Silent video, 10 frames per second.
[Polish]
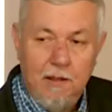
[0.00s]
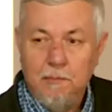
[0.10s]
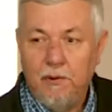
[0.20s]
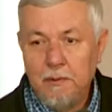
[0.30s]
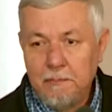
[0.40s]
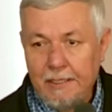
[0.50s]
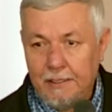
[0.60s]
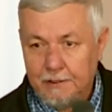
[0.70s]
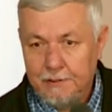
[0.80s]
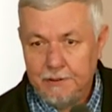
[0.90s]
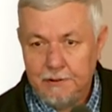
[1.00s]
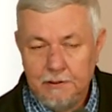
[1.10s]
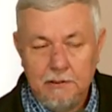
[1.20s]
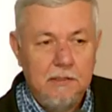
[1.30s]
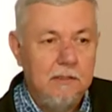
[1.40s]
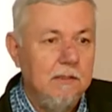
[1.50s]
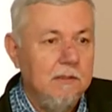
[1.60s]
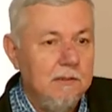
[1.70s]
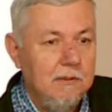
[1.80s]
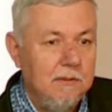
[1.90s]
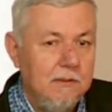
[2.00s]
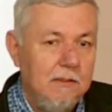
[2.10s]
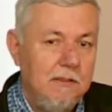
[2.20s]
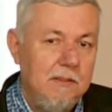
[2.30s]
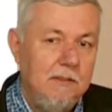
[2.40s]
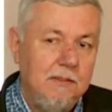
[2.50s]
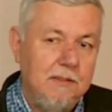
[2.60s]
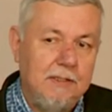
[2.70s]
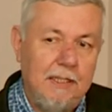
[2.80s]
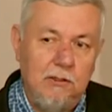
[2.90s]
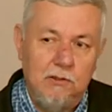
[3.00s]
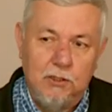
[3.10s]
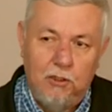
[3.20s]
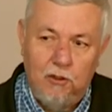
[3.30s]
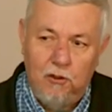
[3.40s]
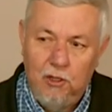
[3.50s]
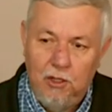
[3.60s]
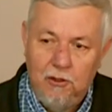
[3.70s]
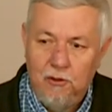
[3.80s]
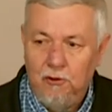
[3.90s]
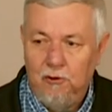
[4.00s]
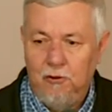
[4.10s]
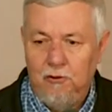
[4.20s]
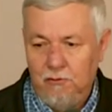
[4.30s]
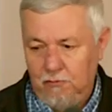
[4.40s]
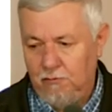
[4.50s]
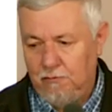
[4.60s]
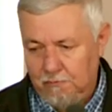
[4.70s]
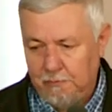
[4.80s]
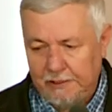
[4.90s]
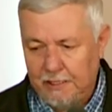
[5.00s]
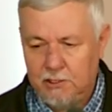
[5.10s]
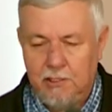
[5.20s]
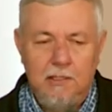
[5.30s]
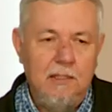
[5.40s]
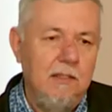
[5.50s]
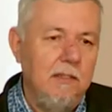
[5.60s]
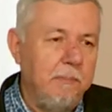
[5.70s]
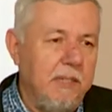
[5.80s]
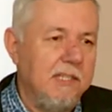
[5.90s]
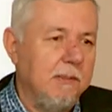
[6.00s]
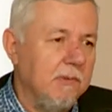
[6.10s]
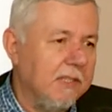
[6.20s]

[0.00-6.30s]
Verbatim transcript: Powiem tak, e, z tego co badacze pism